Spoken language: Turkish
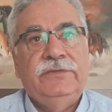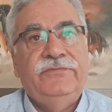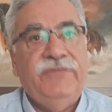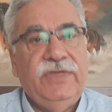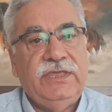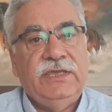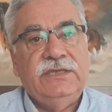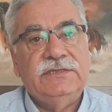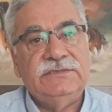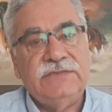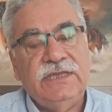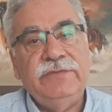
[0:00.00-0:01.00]
Feke,
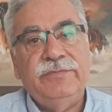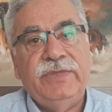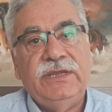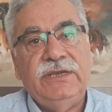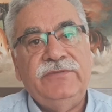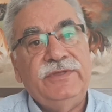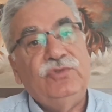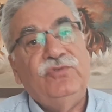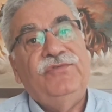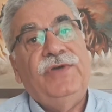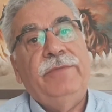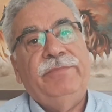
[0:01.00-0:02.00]
Sayınbeyli ve
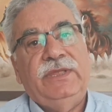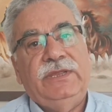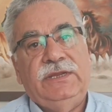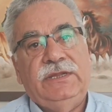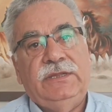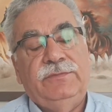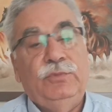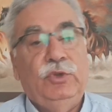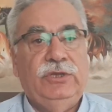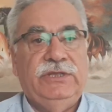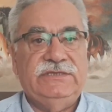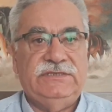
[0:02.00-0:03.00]
Tufanbeyli
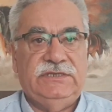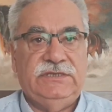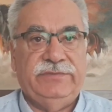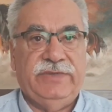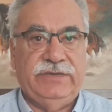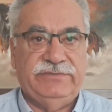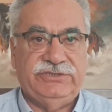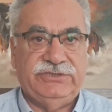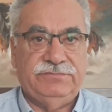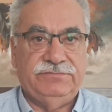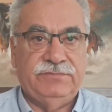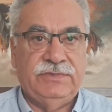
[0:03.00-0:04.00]
bölgesiydi benim
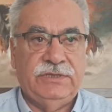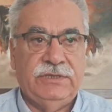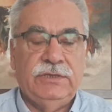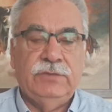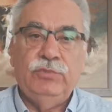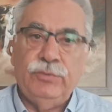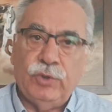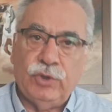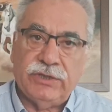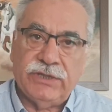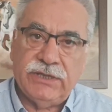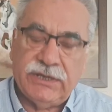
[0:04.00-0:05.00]
için. Bu
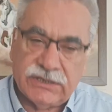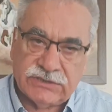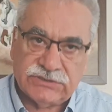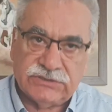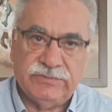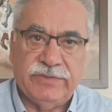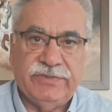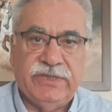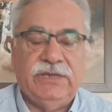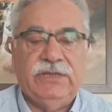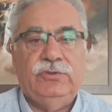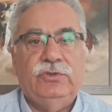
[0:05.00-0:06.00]
bölgeyi araştırmam
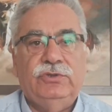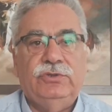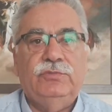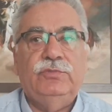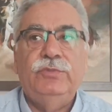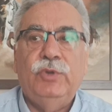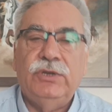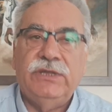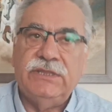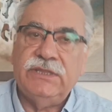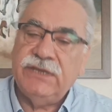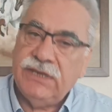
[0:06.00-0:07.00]
gerekiyordu. Bu
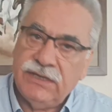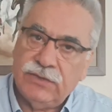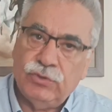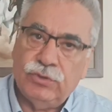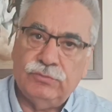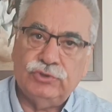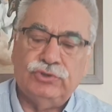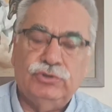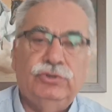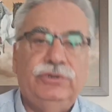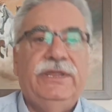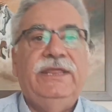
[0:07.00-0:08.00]
bölgede neler
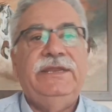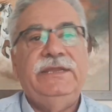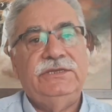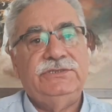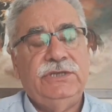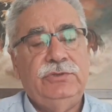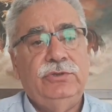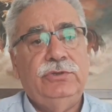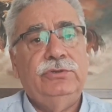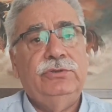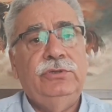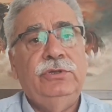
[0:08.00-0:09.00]
olmuştu, neler
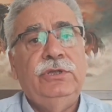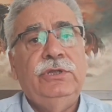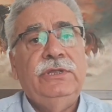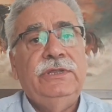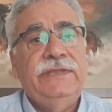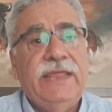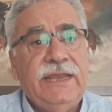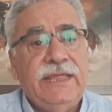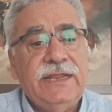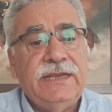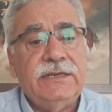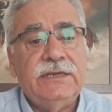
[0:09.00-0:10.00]
yaşanıyordu,
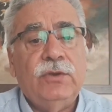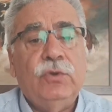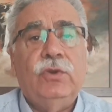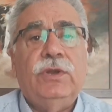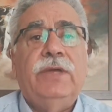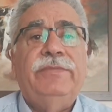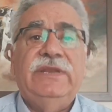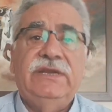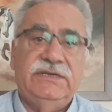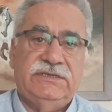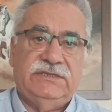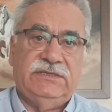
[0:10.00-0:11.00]
neler
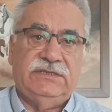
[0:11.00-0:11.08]
olabilirdi.